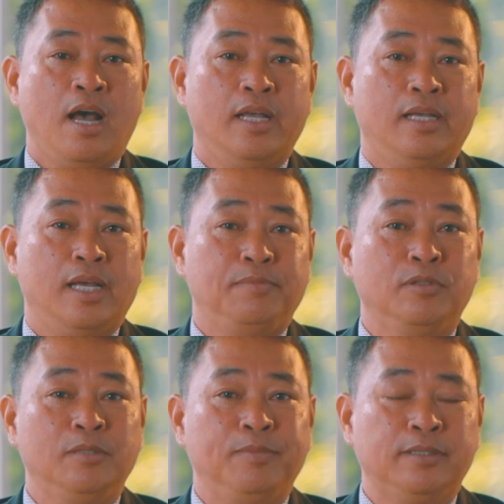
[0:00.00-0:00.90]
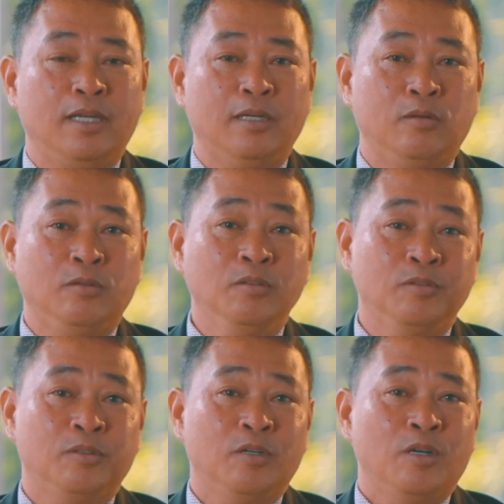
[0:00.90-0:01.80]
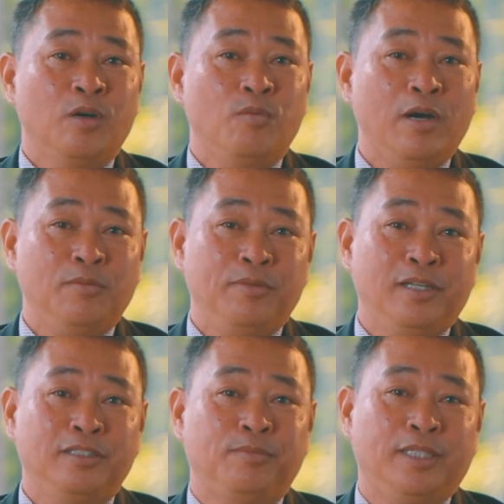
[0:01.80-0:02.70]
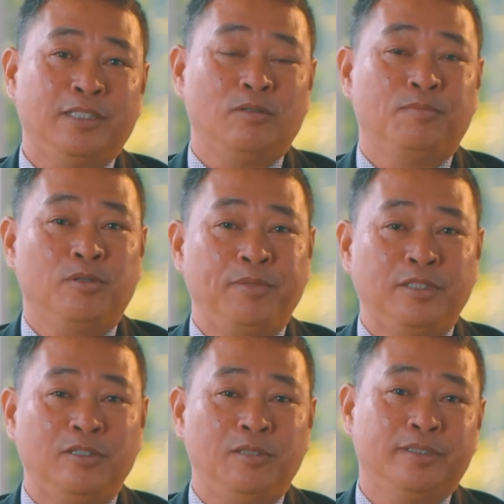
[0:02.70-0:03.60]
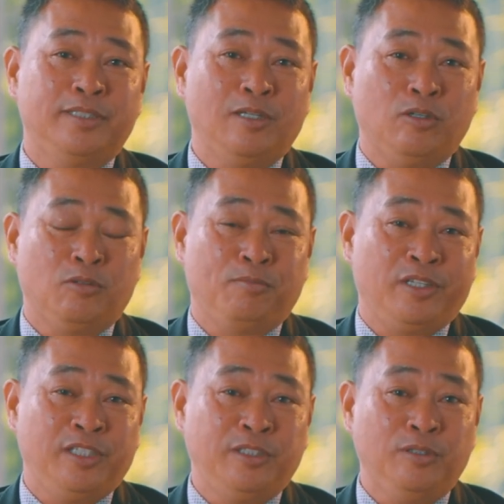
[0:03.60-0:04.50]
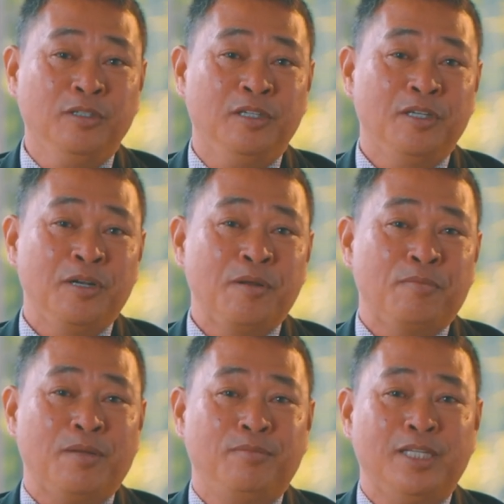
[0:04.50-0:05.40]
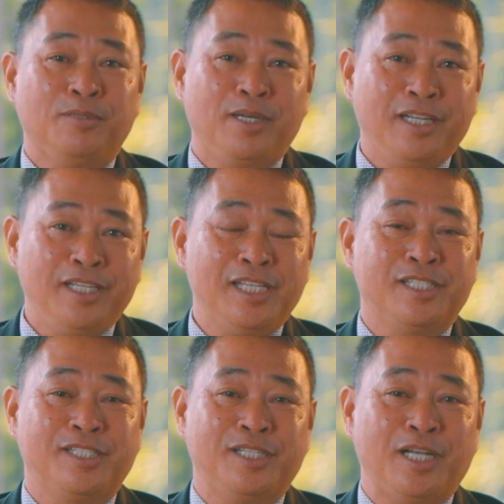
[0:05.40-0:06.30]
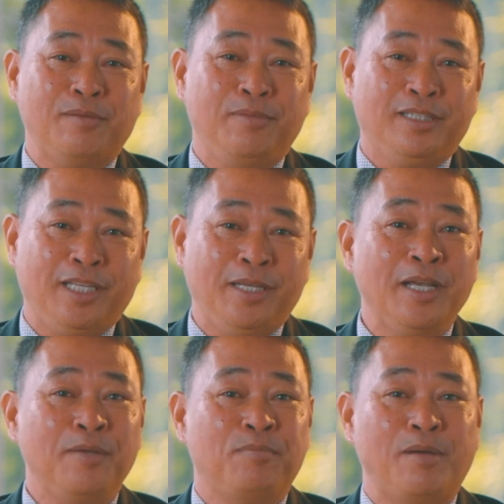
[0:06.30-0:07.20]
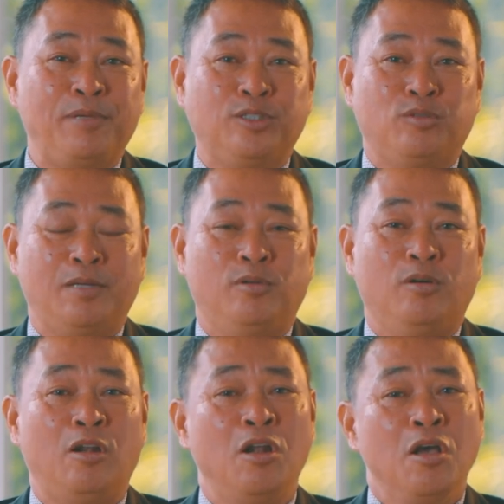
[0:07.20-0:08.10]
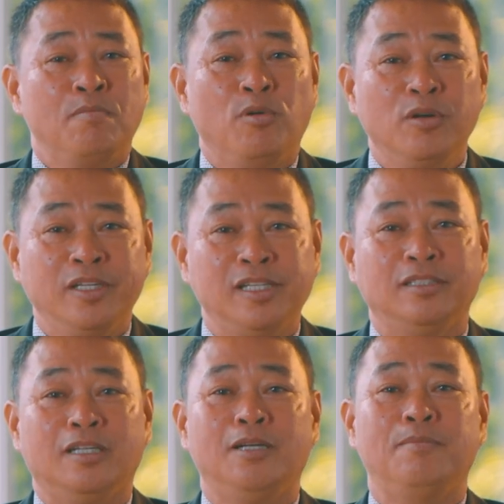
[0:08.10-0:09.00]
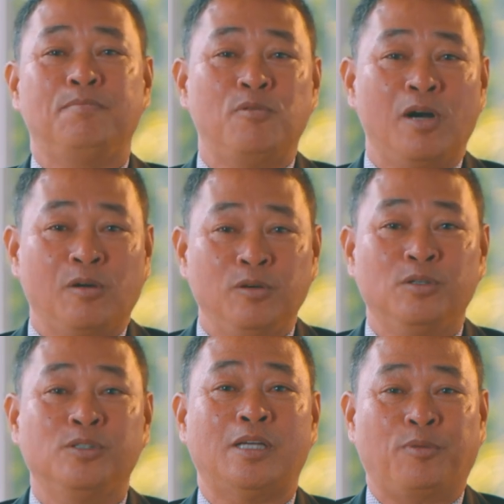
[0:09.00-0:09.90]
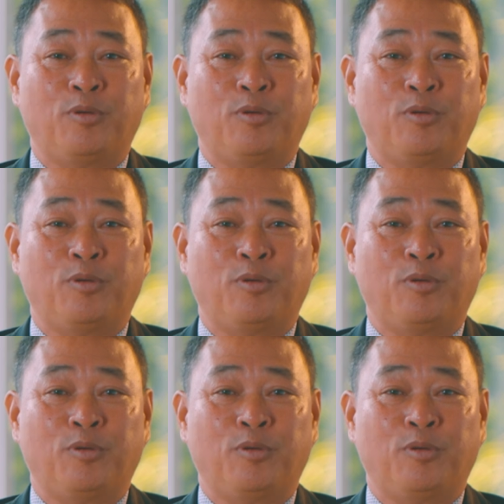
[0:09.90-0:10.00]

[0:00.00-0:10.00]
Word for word: Hi, I'm Tony Pitalco, one of the enterprises of Profit Universal Corporation from Dasmariñas, Cavite, eh, Province 5 Bohol. Four years na rin po ako sa